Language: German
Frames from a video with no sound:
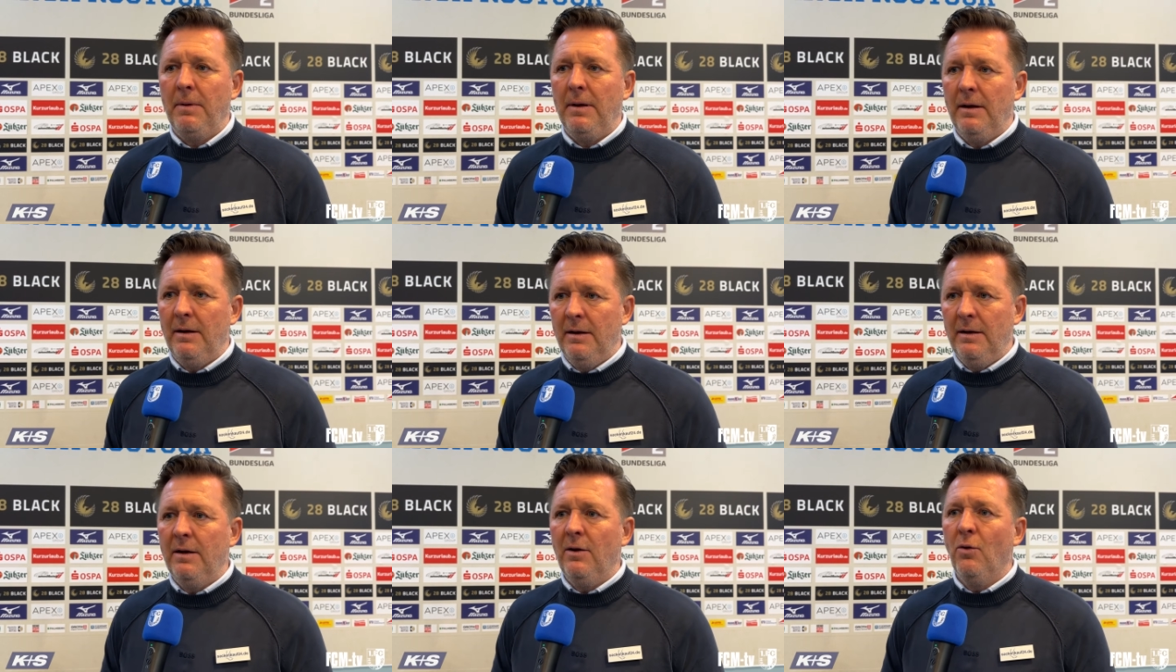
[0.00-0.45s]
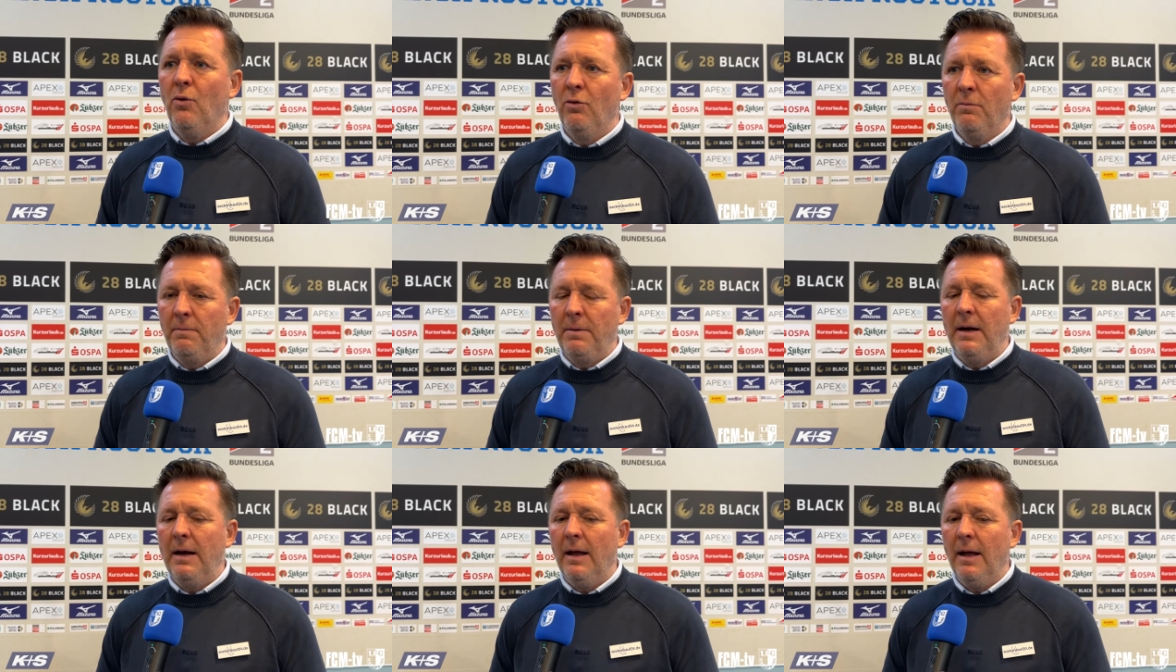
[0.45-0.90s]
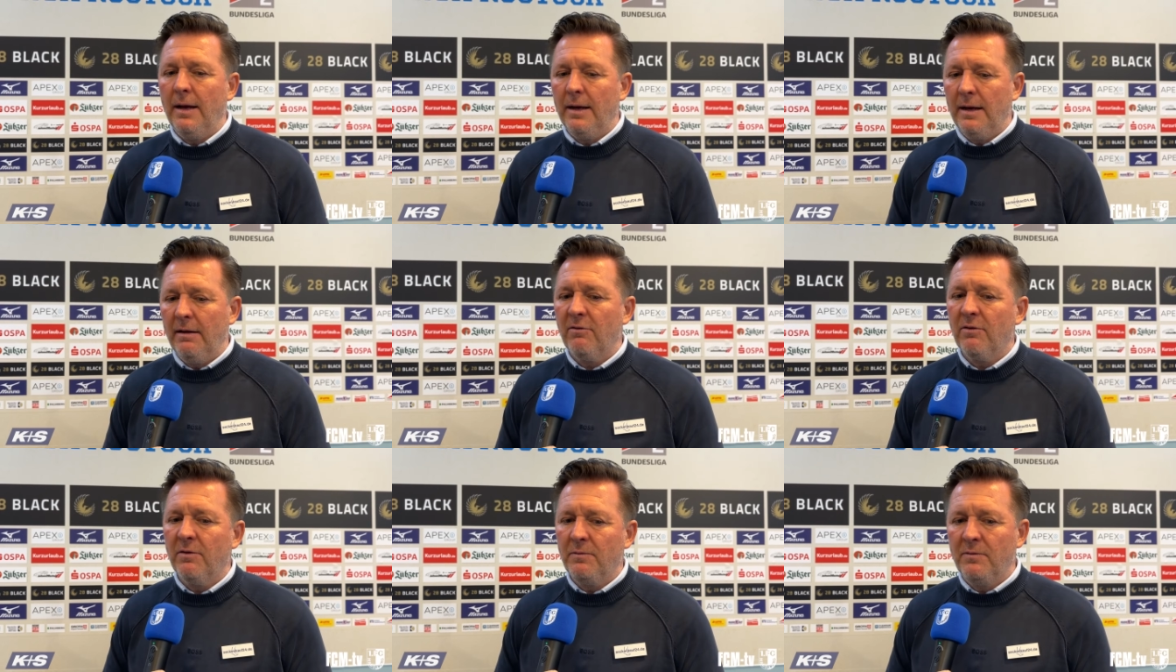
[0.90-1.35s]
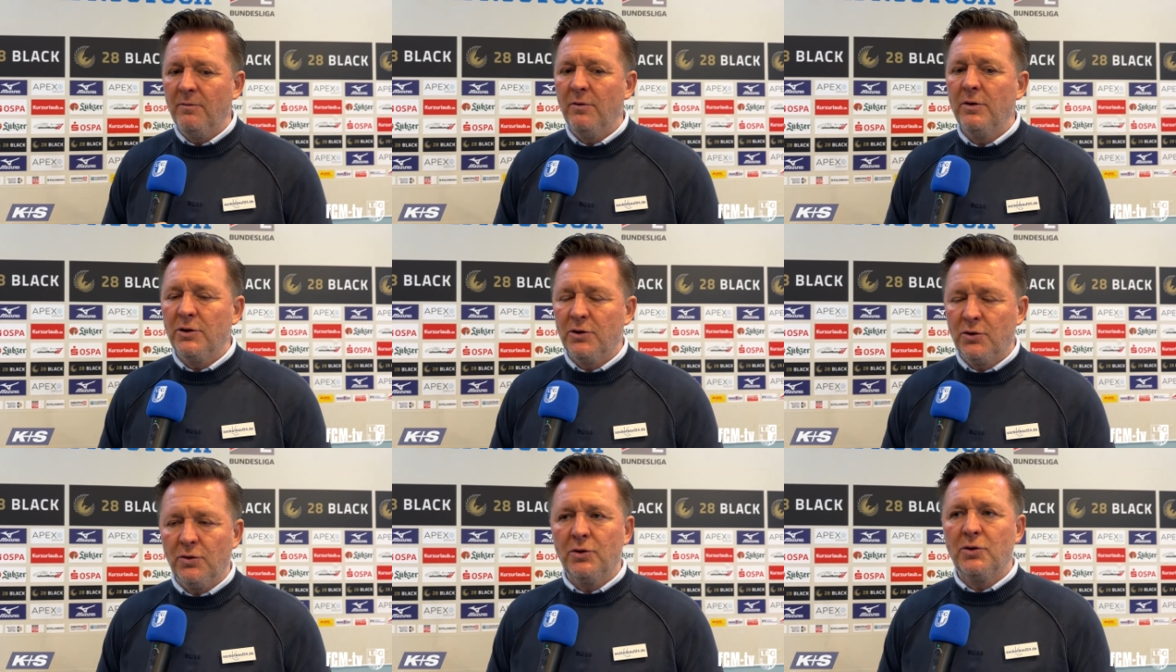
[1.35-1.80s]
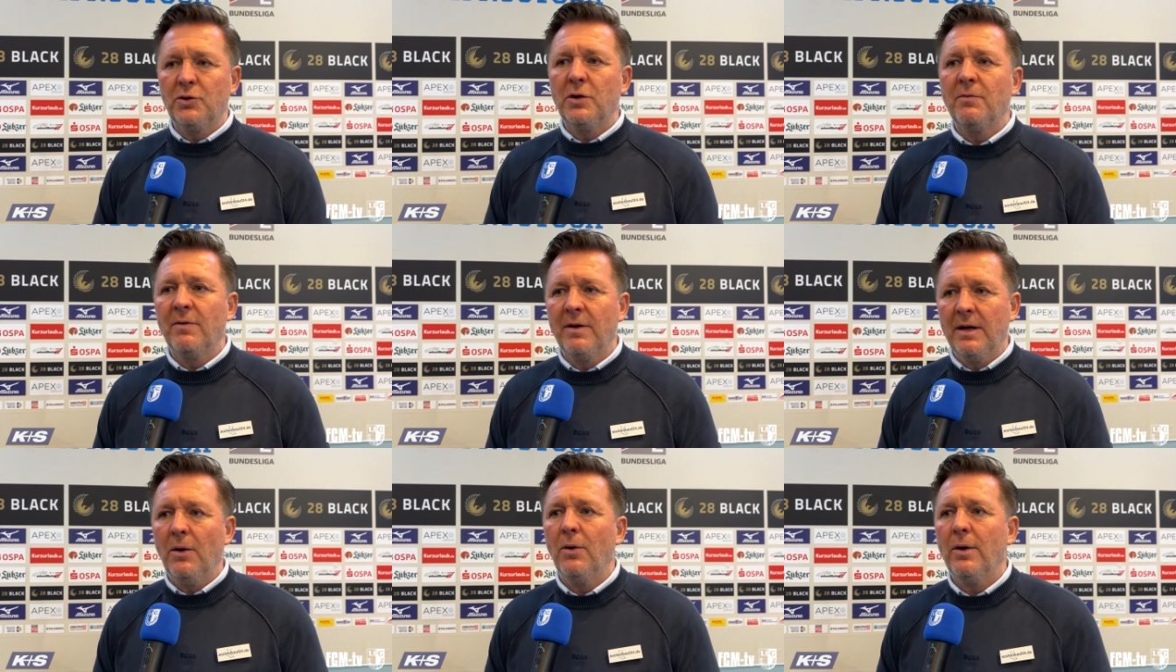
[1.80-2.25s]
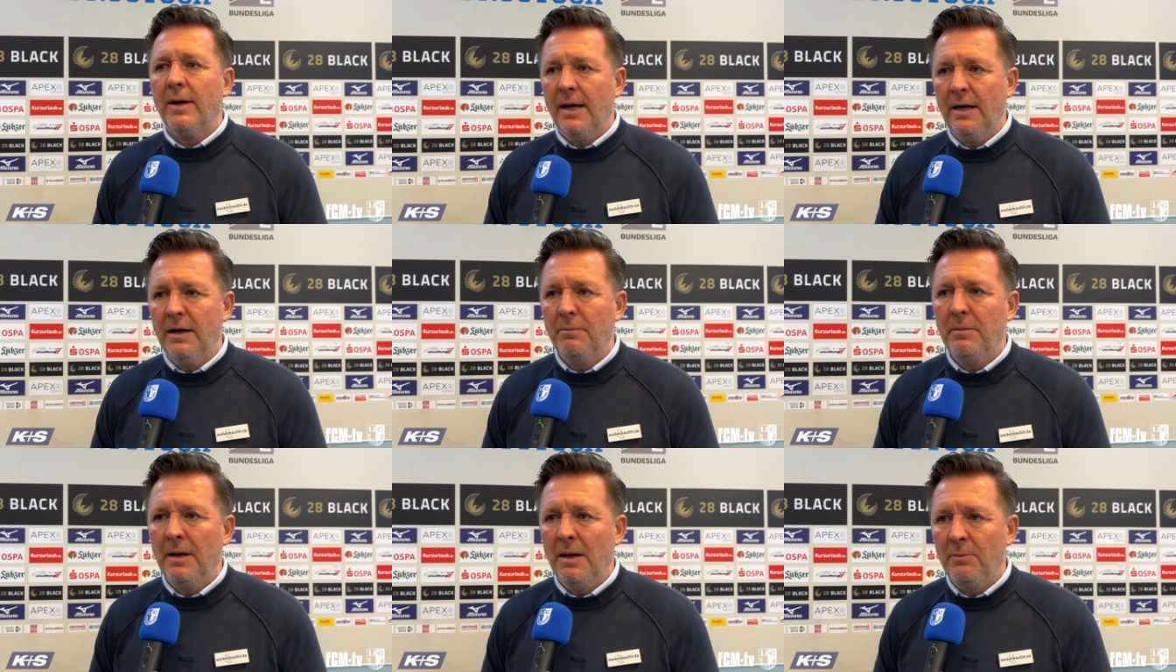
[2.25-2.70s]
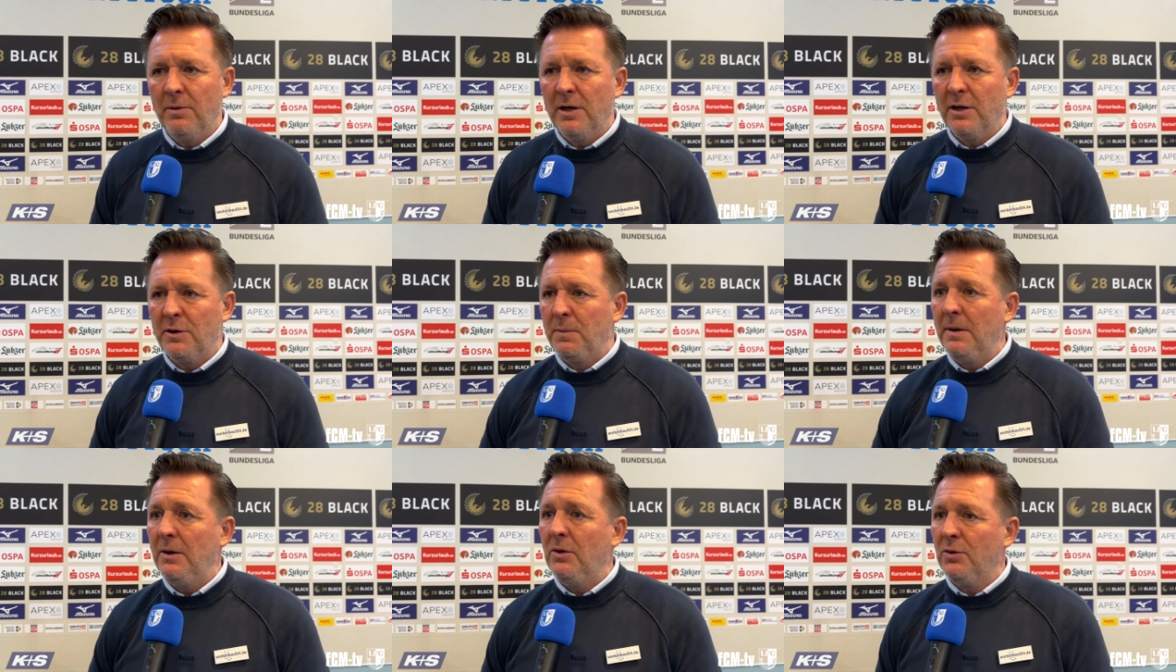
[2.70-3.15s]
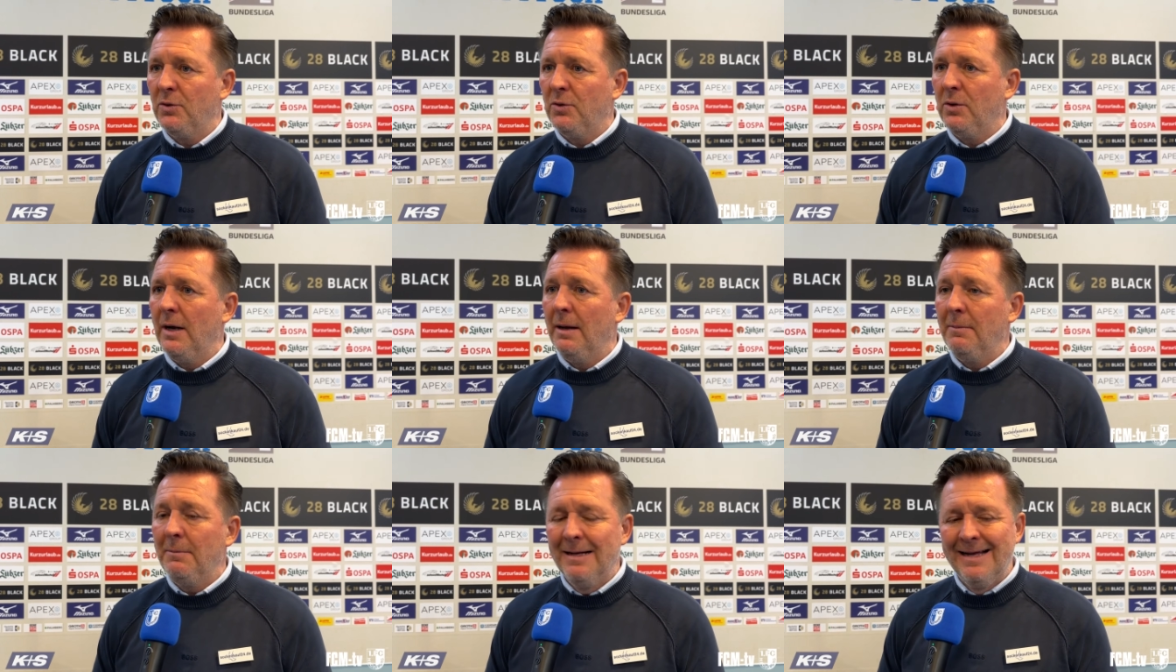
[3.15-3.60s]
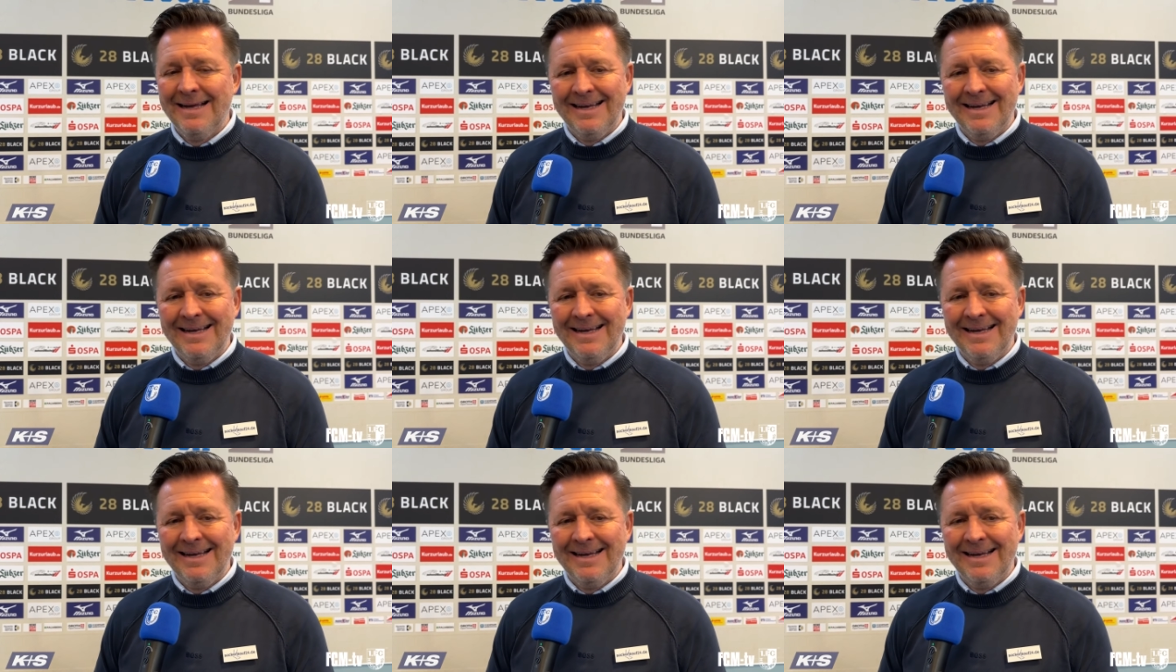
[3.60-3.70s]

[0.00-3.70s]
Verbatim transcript: in die hohen Bälle reingehen, sondern wir wollten schon ein Stück weg auch gerne mehr mit der Spielkontrolle haben.